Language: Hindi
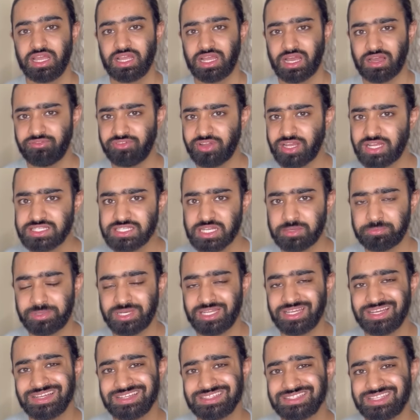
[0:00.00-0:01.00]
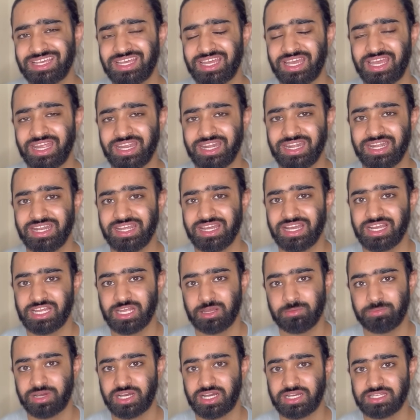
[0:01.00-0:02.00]
काफ़ी अच्छे प्लेयर्स हैं इंडिया
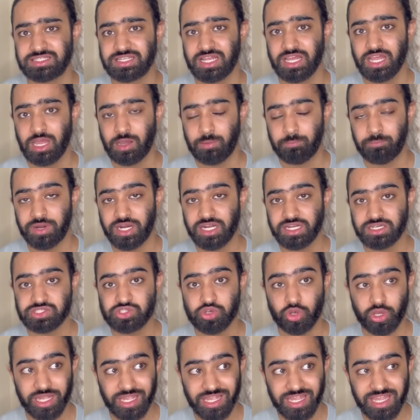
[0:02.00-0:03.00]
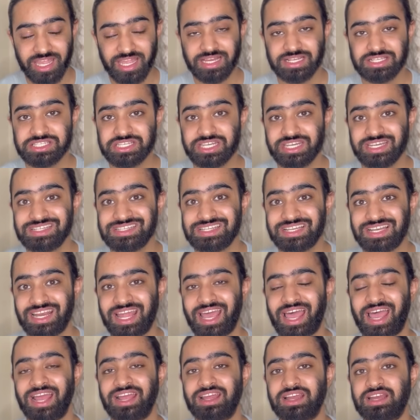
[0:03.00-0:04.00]
के पास बट जो एक चीज़
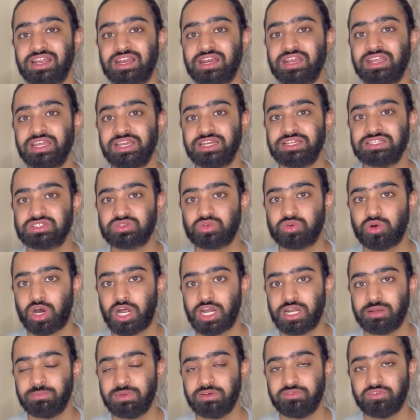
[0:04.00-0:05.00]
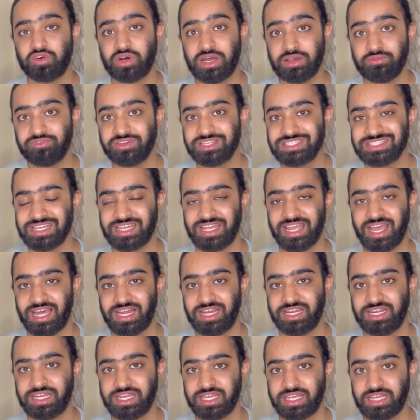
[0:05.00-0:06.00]
लैक कर रही है स्क्वाड में वो है
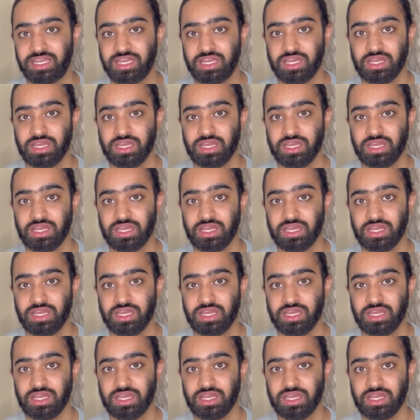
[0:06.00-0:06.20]
फिजिकलिटी